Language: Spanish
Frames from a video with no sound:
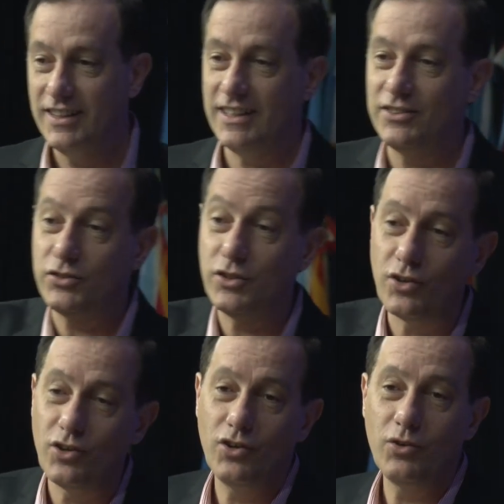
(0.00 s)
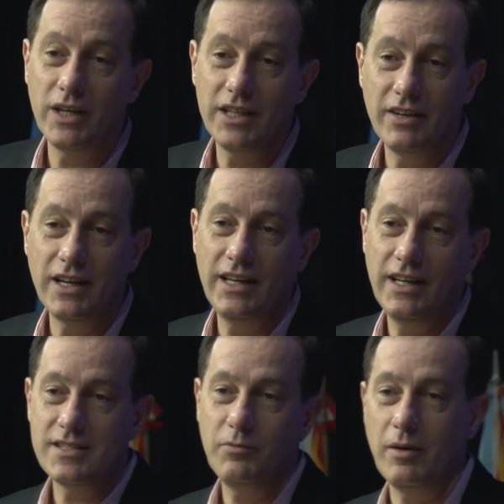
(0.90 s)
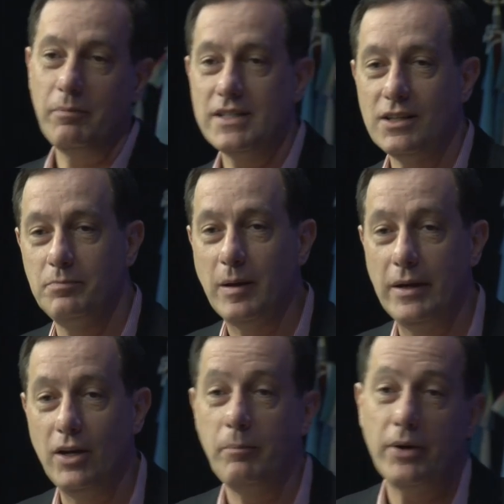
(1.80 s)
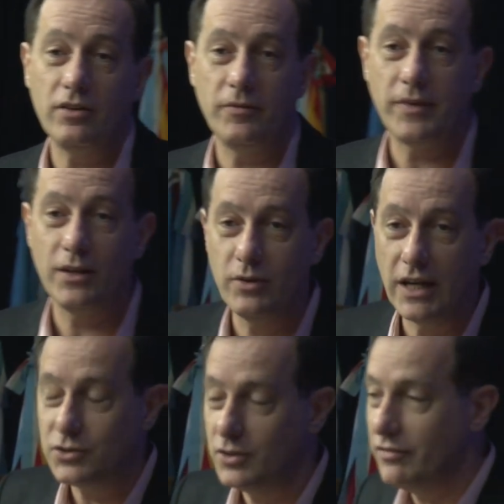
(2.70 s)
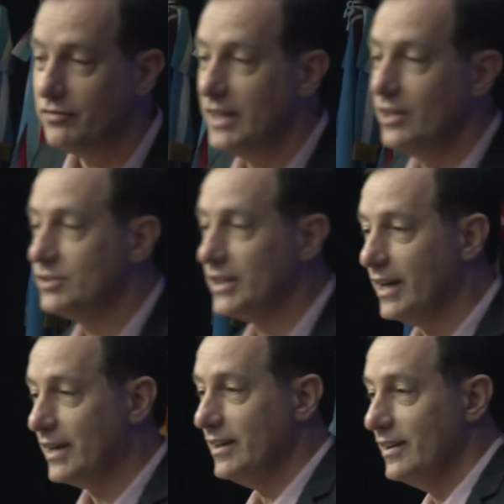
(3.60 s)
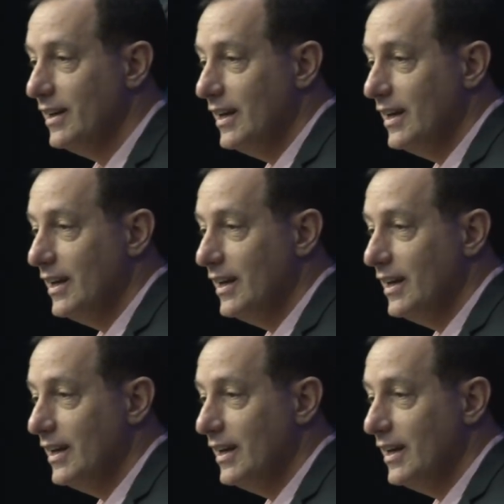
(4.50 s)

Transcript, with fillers: Entonces yo, no, no lo voy a llevar a la iglesia, voy a pasar un papelón. Pero en un acto de fe lo traje.